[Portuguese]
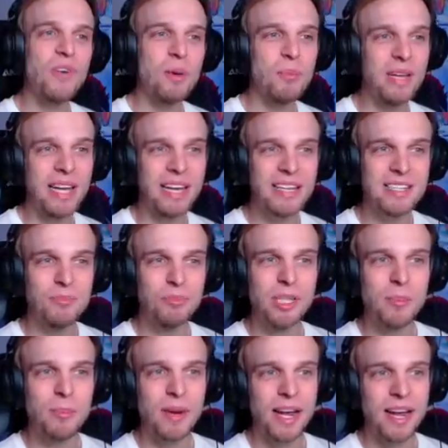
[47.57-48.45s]
A família que
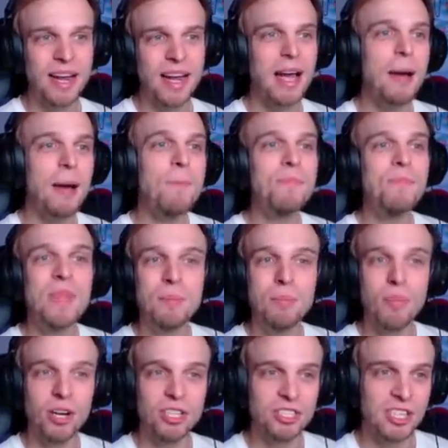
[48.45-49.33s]
se muda pra cá
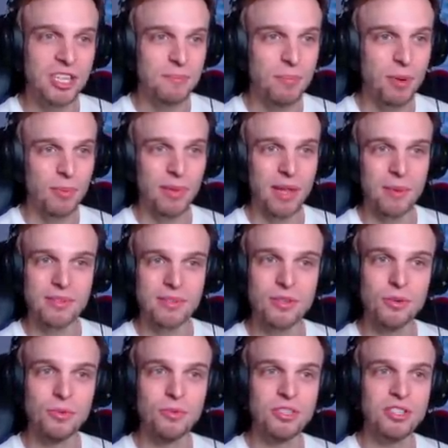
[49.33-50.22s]
pode ter
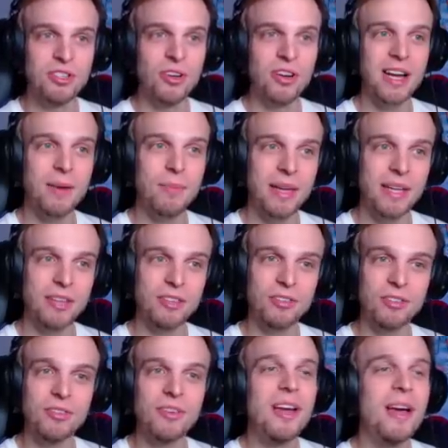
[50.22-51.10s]
problemas com o
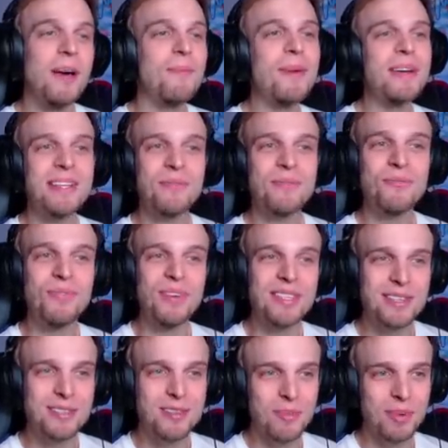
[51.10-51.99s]
deslocamento, mas a
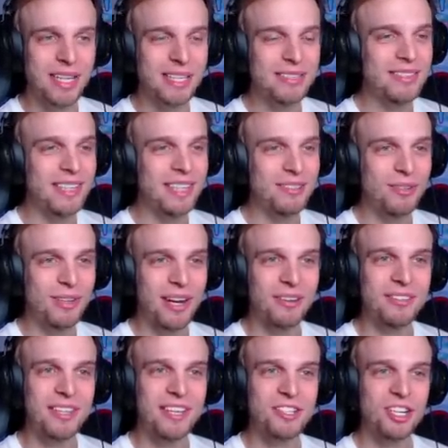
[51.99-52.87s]
vista
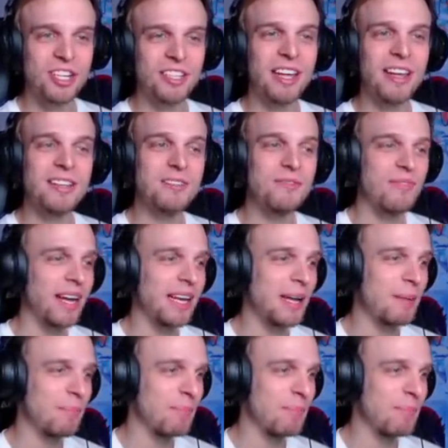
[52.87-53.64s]
sobrenatural das janelas